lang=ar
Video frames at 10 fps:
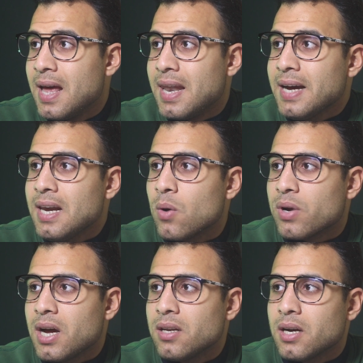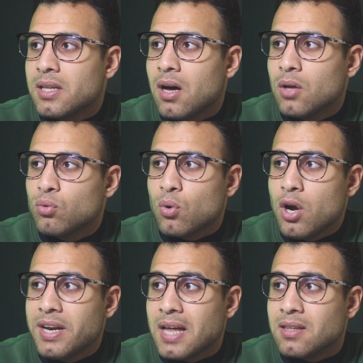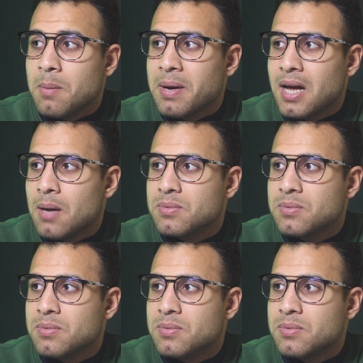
لكن لو رجعنا كده خطوه ورحنا عند البيك